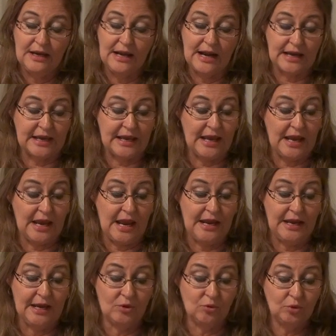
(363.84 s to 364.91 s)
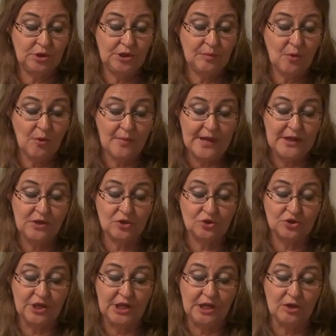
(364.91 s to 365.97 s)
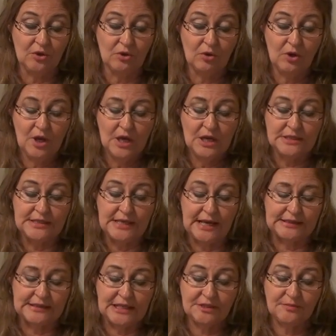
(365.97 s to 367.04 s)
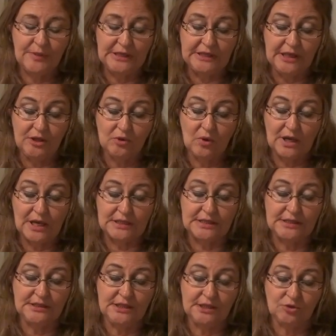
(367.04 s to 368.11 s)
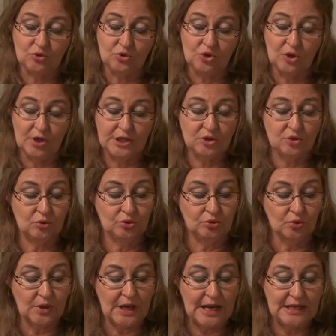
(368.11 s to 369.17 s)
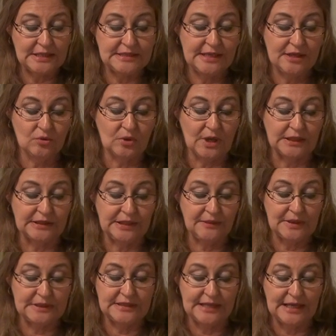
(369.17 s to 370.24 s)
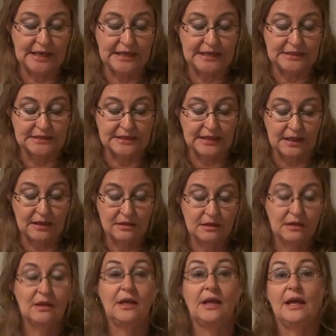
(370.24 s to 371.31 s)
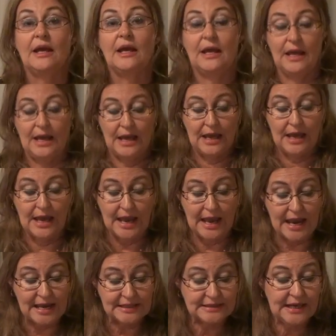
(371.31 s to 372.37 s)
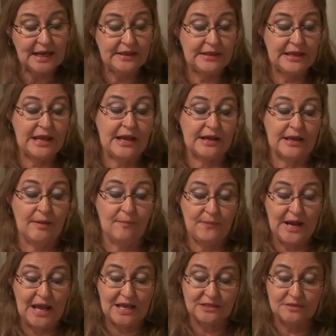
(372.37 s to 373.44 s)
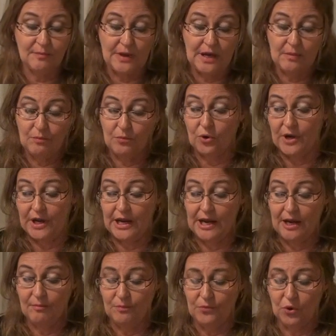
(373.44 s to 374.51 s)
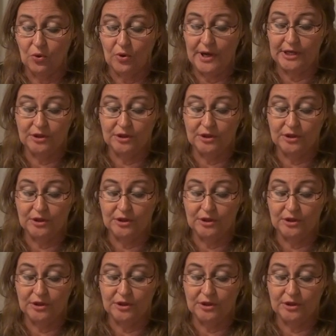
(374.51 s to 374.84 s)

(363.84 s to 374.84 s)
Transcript: la que en el último medio siglo se ha transmitido a las instituciones culturales y educativas de la isla. Es la idea que plasma, por ejemplo,